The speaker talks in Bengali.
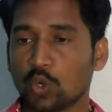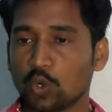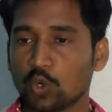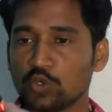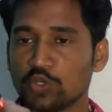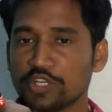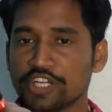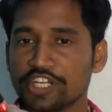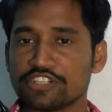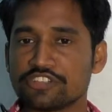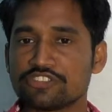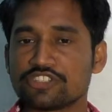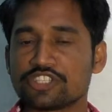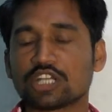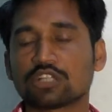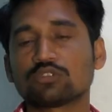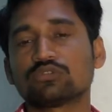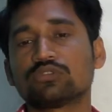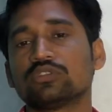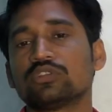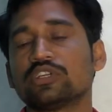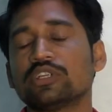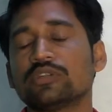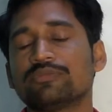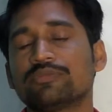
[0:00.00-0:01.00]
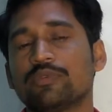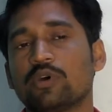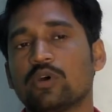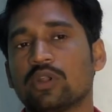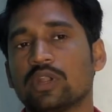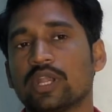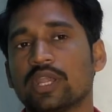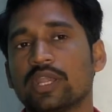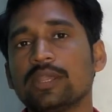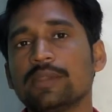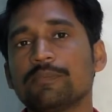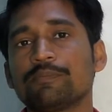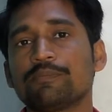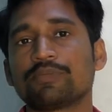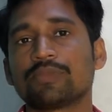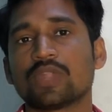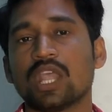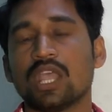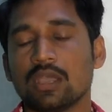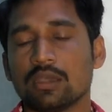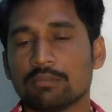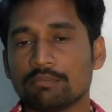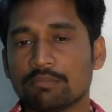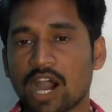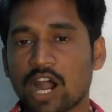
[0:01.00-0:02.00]
ও নির্যাতনের ফলে
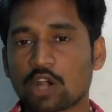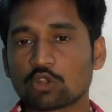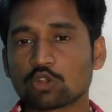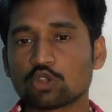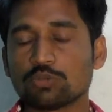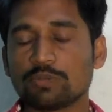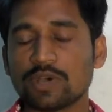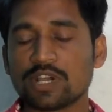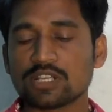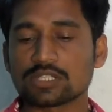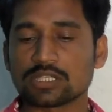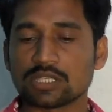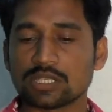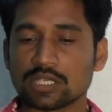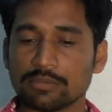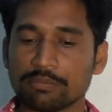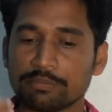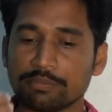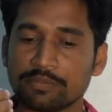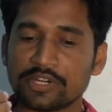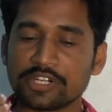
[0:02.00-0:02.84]
ভারতবাসী